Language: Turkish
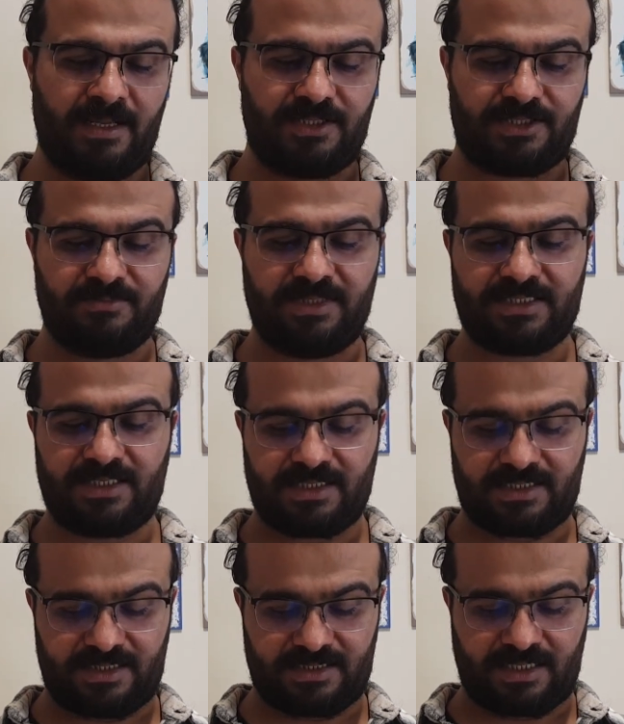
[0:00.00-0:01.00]
Şimdi
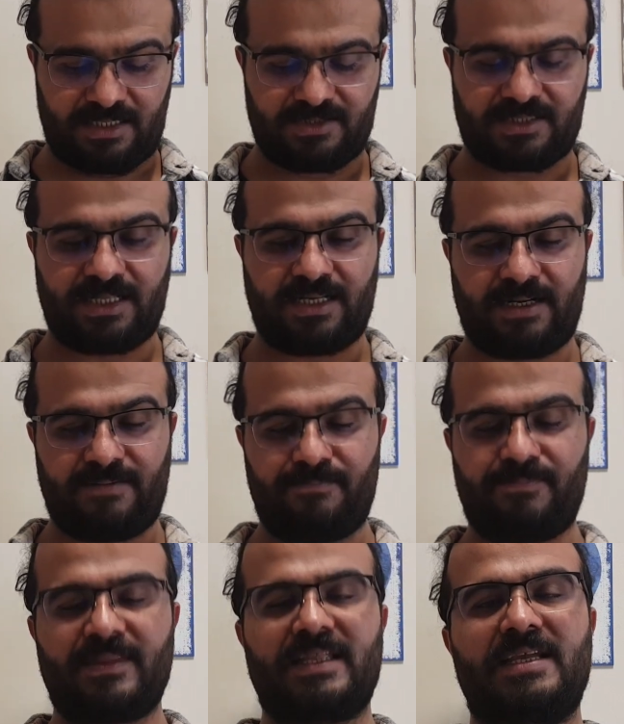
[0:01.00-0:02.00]
isterseniz alıntılara
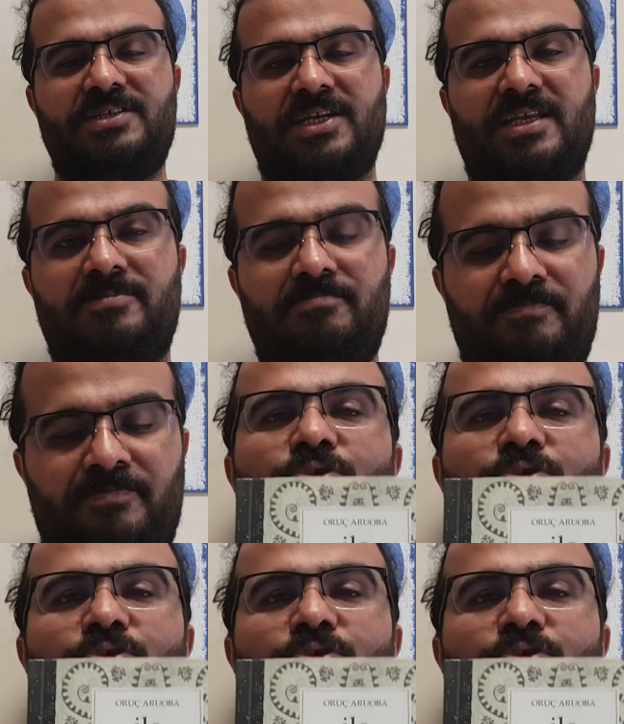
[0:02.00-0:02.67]
geçelim.